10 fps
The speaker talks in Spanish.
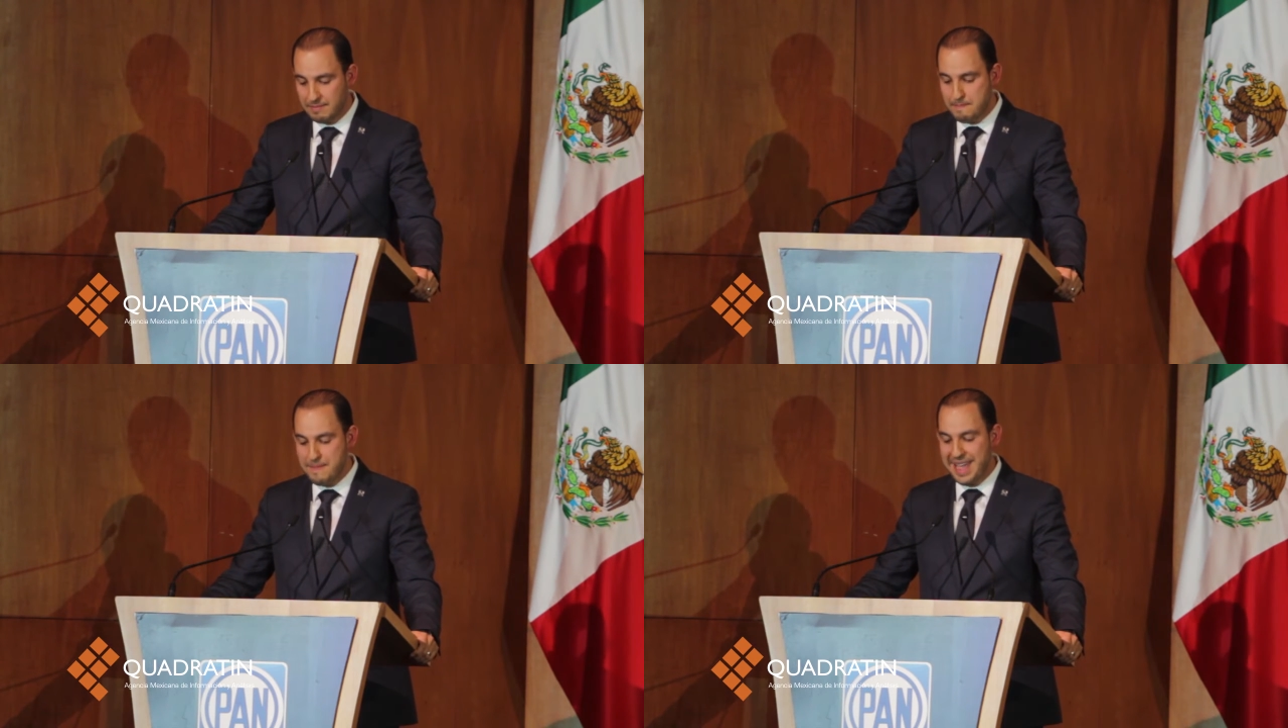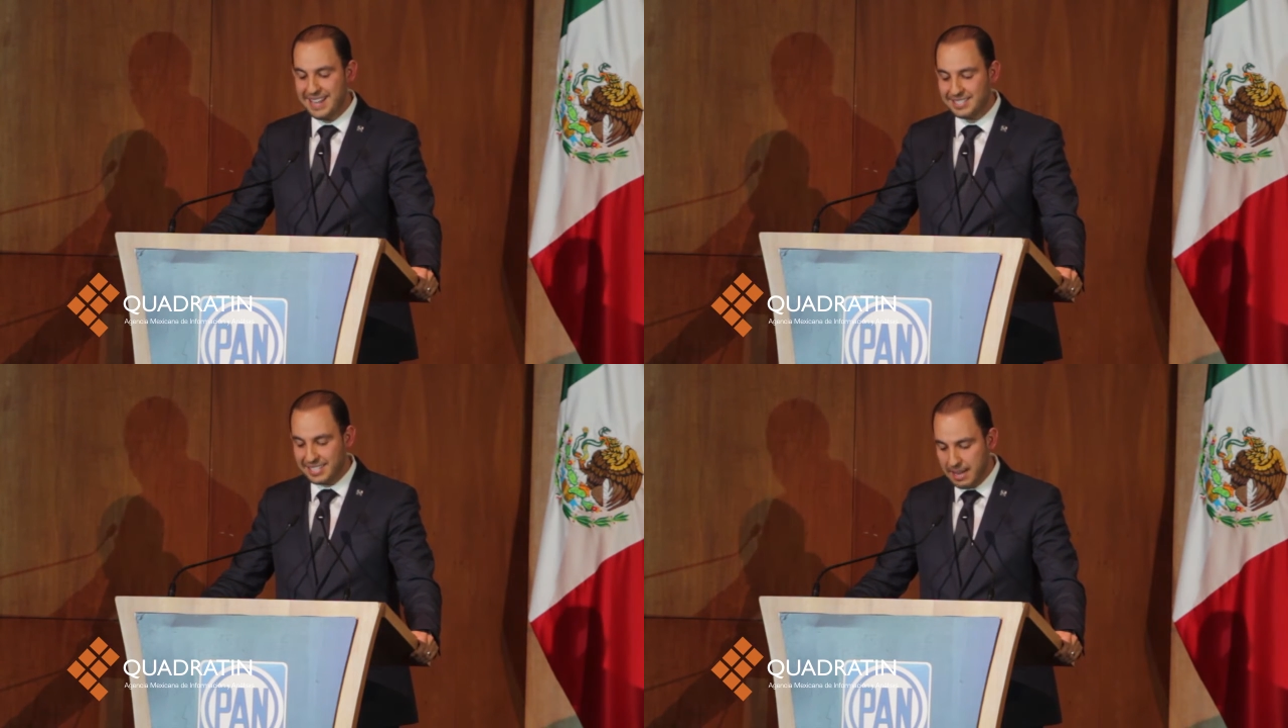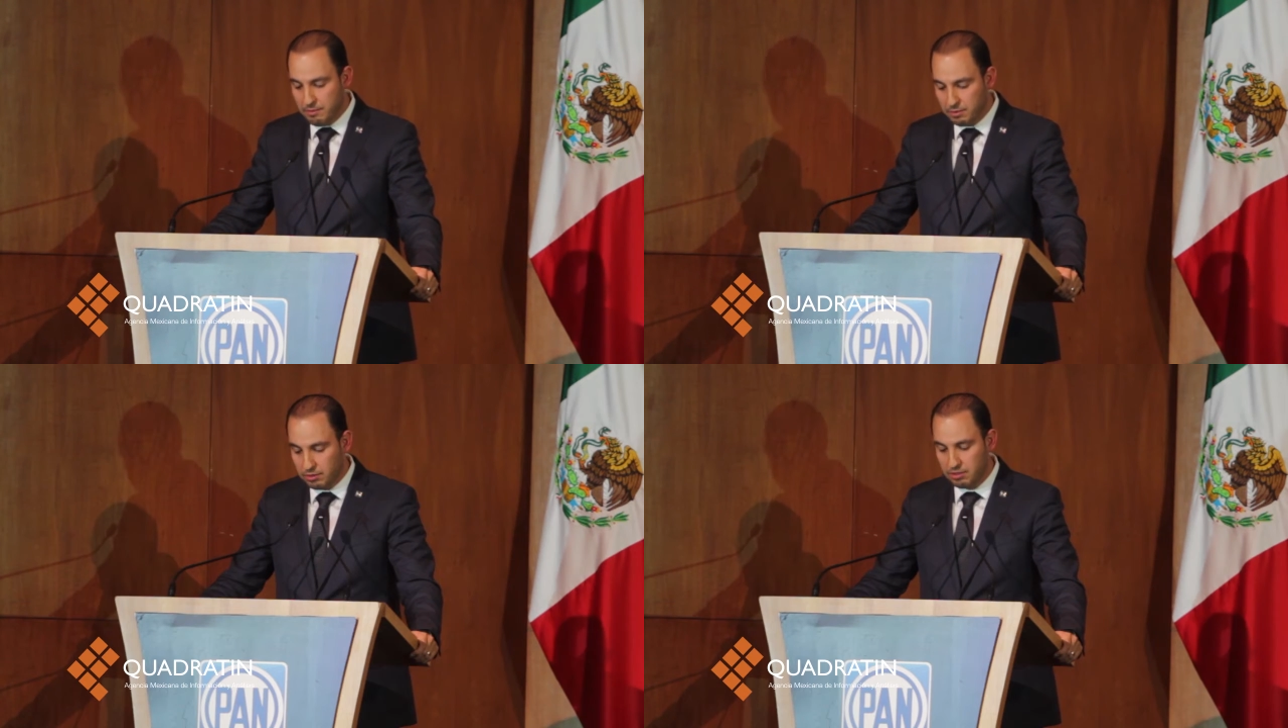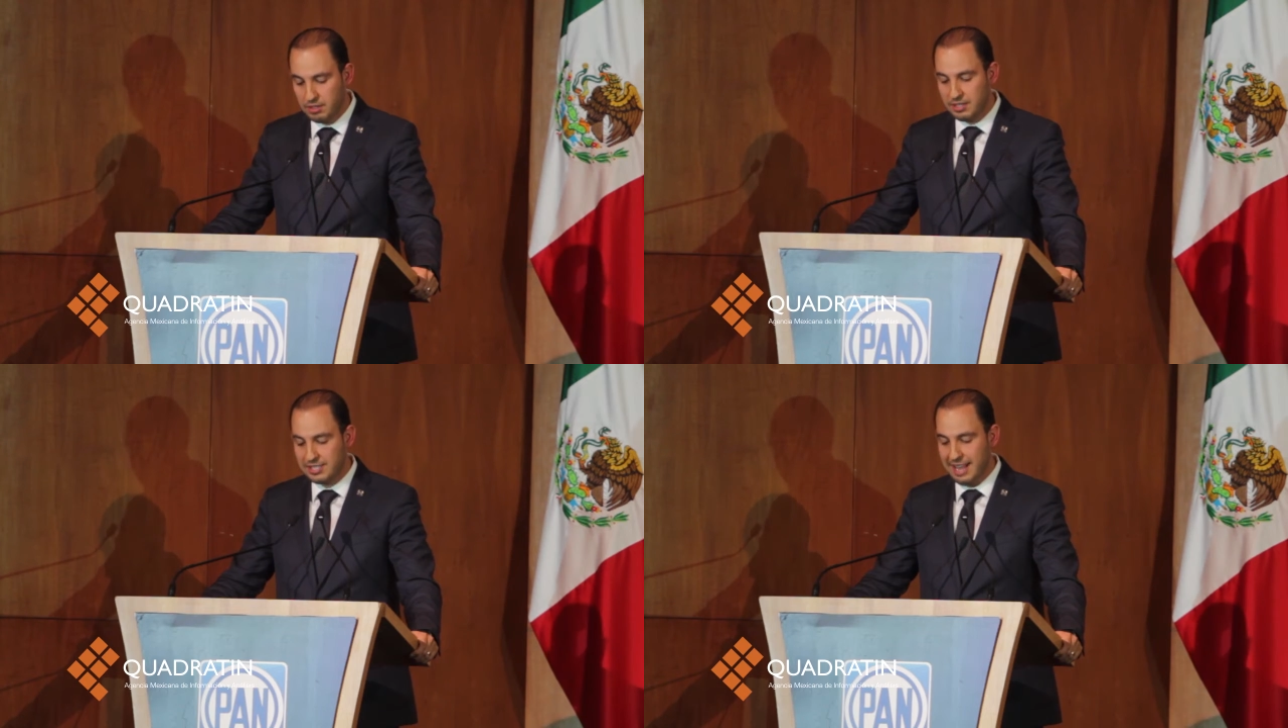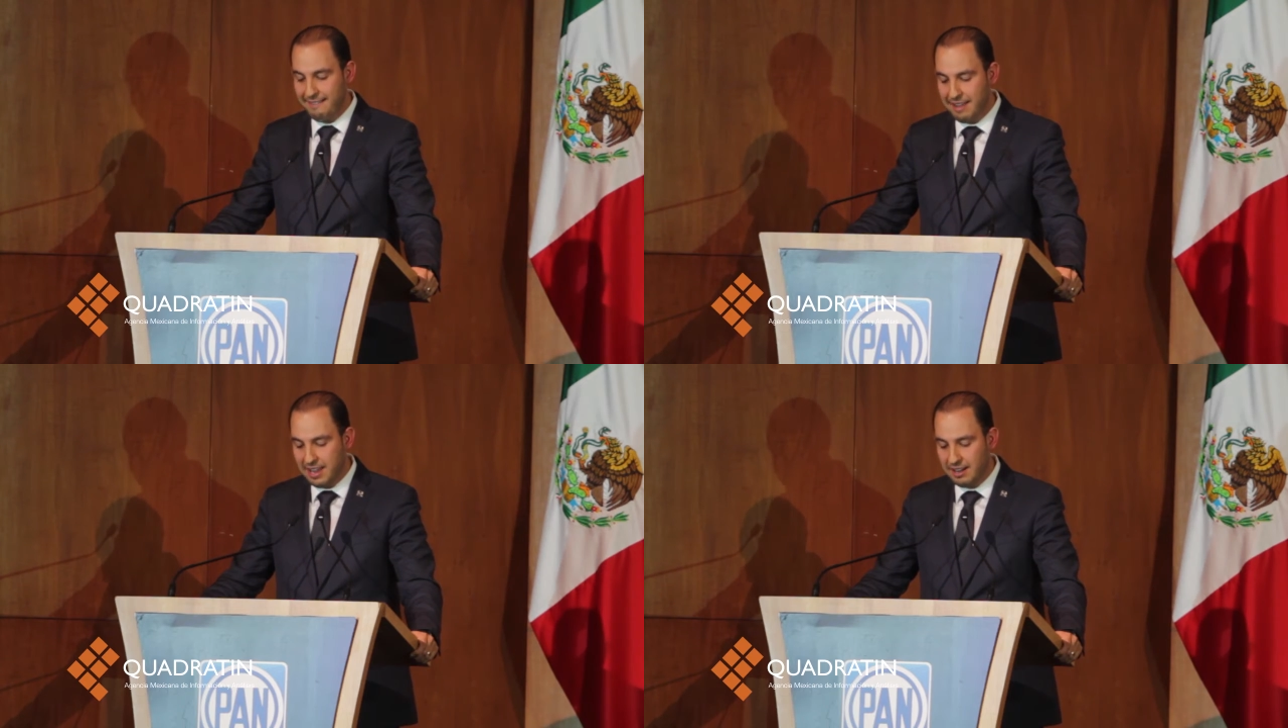merecemos
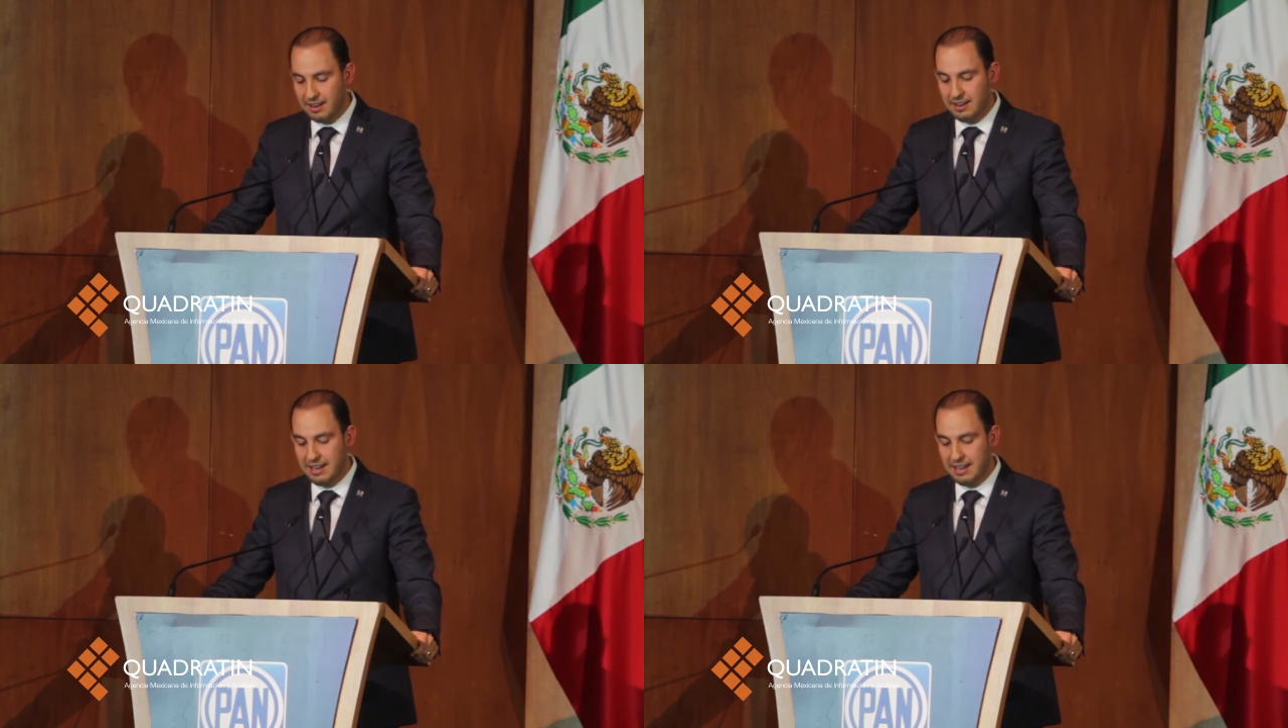saber